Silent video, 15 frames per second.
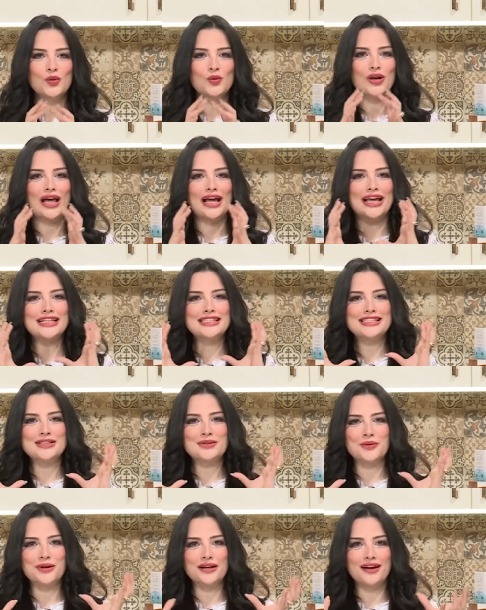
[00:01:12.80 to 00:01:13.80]
والحاجات دي
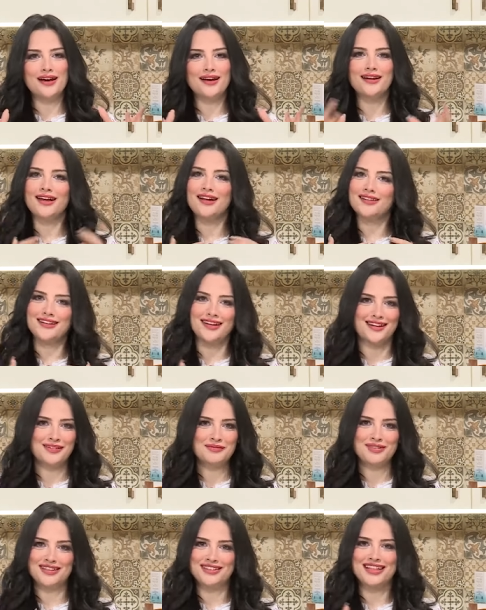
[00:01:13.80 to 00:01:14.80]
كلها لا
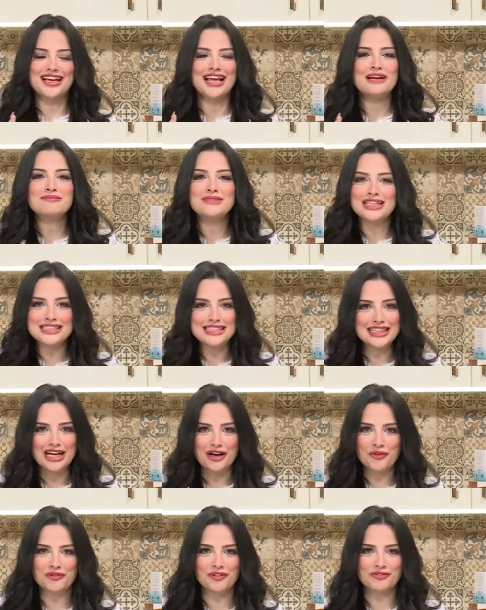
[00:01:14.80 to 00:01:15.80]
يعني كلامنا كتير
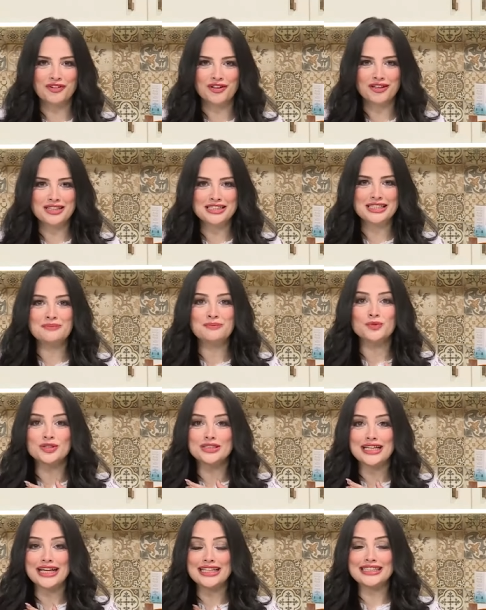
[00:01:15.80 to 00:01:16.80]
قوي في الفقره دي
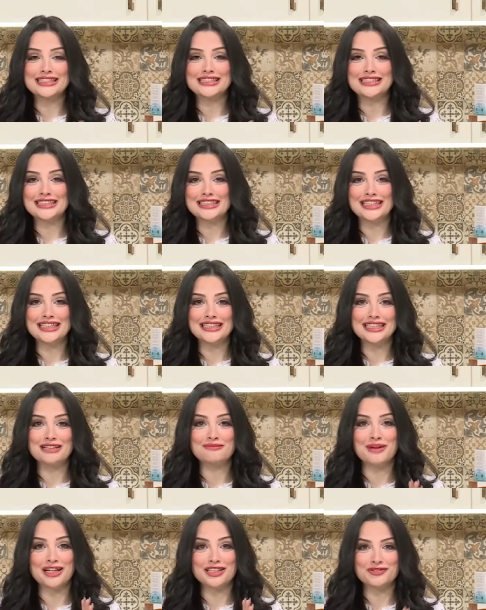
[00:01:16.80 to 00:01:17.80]
بمنتجات كتير جدا
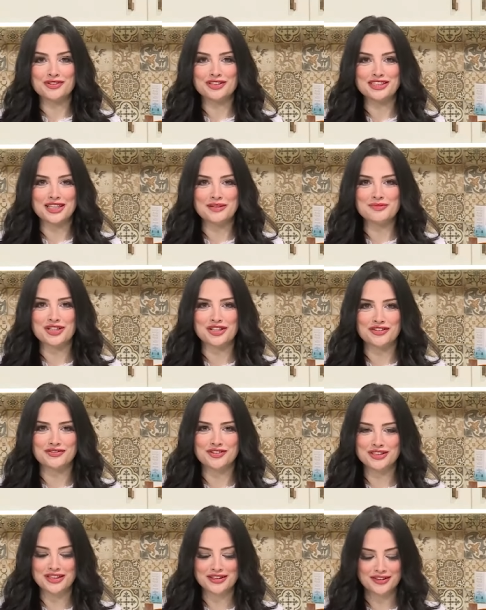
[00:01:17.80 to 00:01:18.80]
مع ضيفتنا اللي
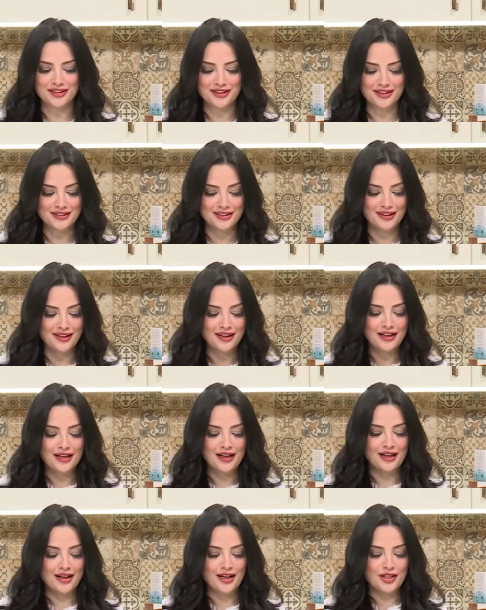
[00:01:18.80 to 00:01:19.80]
مشرفانا النهارده
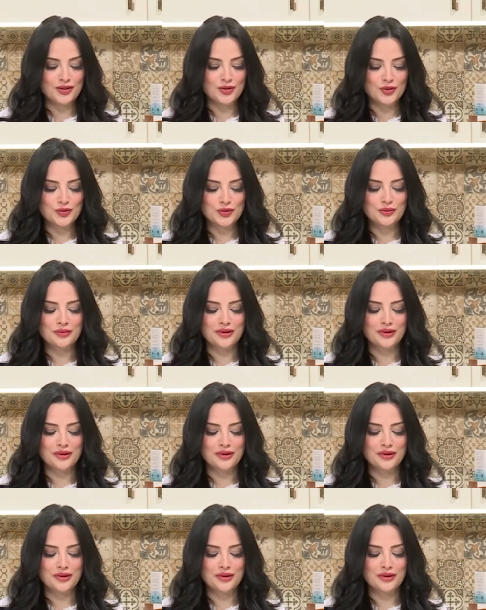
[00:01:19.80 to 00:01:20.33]
دكتور